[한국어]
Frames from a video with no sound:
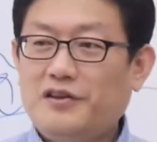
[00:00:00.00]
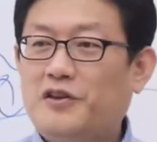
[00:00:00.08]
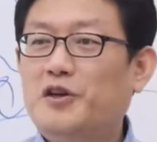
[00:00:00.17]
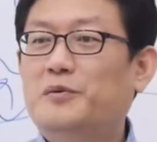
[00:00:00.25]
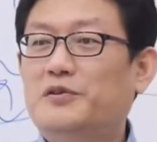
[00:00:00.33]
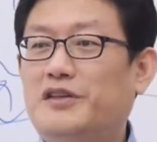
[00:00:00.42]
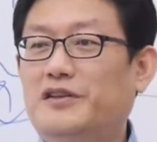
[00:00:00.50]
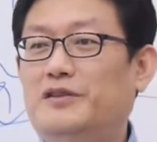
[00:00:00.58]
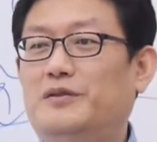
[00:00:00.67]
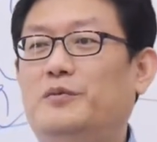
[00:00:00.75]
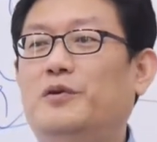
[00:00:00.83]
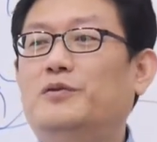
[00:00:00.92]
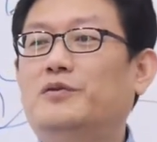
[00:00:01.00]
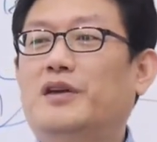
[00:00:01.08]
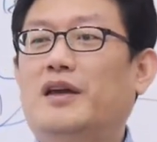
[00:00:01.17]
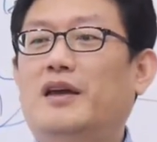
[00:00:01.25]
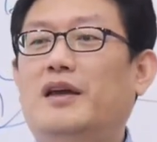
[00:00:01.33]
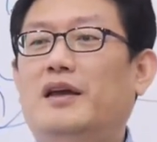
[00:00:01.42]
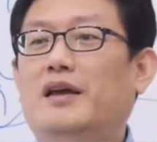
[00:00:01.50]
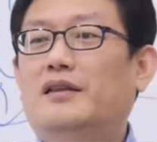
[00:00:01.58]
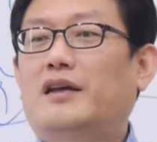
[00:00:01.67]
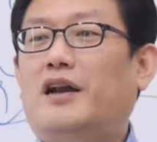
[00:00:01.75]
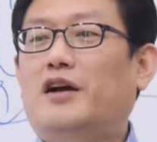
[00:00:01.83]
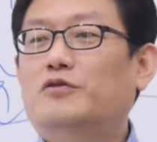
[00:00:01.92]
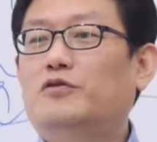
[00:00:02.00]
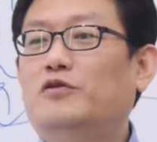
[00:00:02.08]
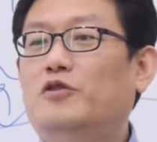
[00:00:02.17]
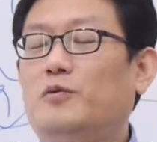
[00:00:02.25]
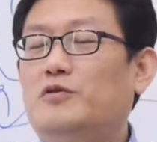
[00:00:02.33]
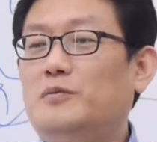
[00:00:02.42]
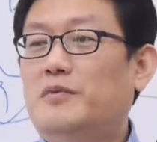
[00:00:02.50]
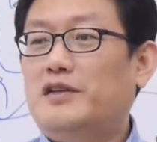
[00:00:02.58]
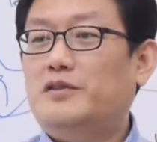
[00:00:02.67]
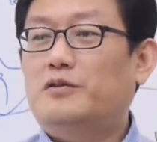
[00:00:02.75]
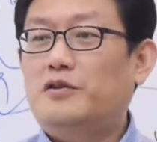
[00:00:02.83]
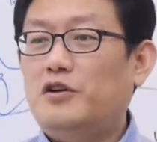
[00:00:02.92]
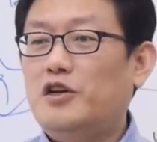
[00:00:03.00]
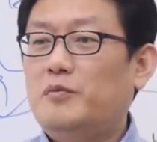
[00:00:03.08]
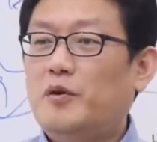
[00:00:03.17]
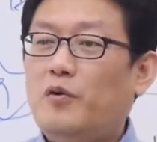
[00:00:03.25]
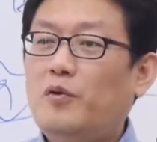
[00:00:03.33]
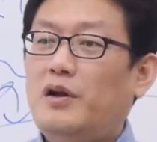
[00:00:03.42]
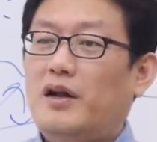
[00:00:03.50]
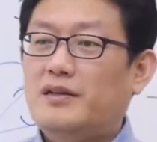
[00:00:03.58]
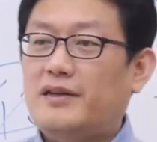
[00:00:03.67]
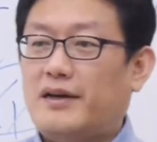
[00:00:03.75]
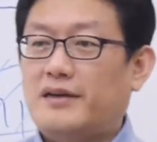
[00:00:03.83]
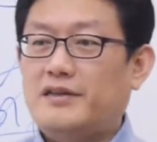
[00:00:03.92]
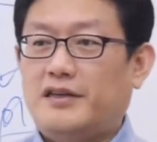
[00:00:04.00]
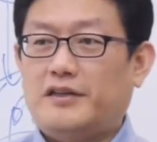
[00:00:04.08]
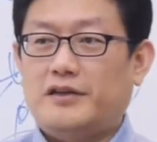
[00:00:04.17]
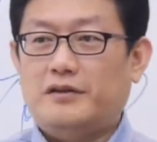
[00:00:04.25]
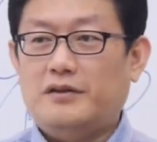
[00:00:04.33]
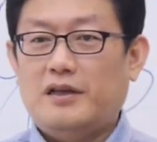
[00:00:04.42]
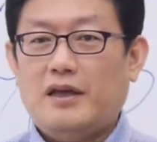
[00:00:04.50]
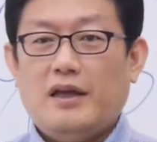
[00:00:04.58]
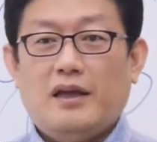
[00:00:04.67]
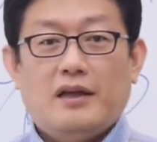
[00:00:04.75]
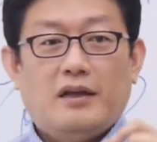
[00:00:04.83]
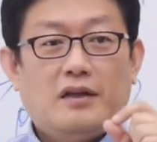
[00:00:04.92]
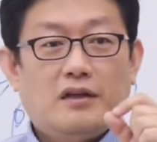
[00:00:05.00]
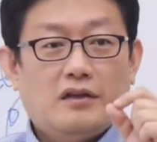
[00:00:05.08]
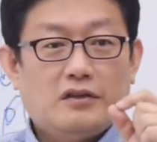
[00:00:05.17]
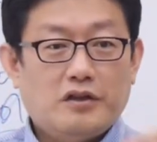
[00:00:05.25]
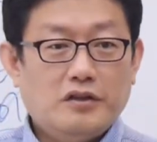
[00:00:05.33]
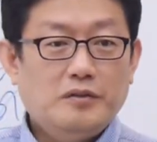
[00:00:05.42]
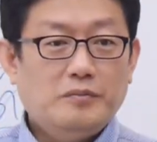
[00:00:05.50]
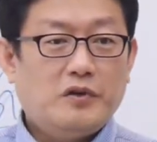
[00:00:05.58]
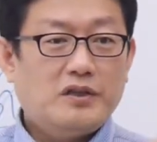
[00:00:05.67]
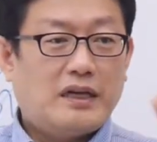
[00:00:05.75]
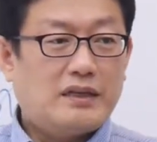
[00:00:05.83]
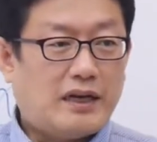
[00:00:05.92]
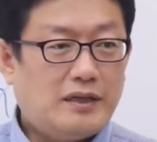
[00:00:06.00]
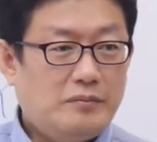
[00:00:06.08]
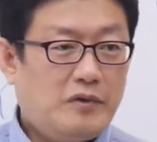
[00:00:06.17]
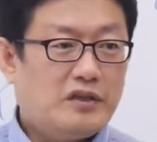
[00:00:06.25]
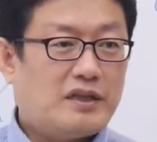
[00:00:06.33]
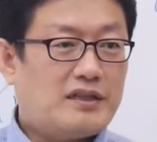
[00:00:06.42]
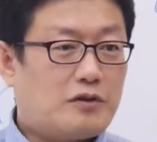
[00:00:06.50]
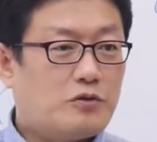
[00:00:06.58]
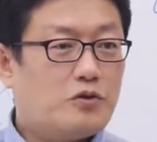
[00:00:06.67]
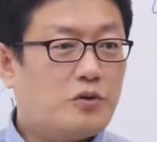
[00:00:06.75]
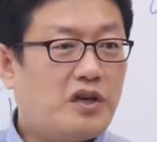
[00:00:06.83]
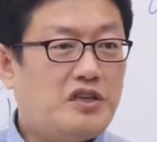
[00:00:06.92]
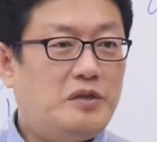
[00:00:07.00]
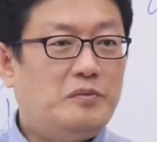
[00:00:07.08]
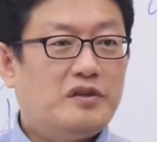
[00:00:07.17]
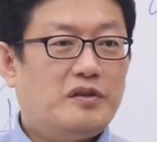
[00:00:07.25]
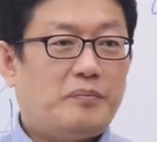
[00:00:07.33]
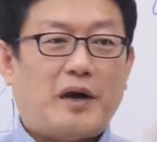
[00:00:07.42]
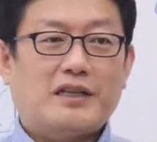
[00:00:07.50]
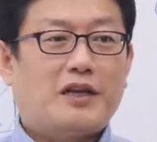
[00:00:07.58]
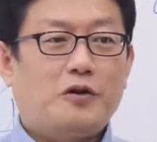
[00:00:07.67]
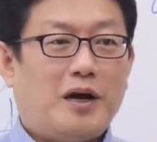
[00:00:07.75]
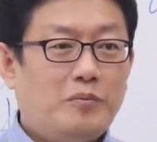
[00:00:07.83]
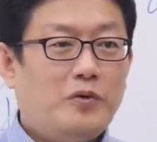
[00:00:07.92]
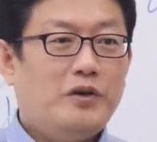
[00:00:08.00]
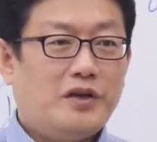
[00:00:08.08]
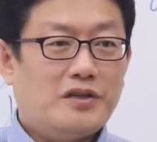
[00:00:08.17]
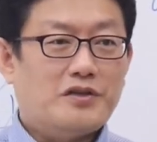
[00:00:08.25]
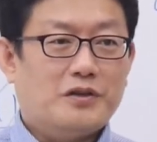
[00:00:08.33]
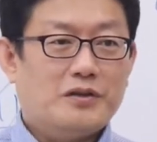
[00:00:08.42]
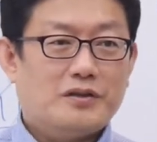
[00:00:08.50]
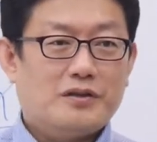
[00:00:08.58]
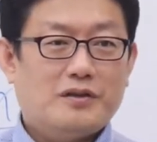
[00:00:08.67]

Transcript: 느껴보세요. 모든 게 나랑 둘러보지 마시고 그러려면 몰라를 잘 하셔야 돼요. 너는 뭐다 나는 뭐다 자꾸 쪼개시면 바다로 안 보이겠죠.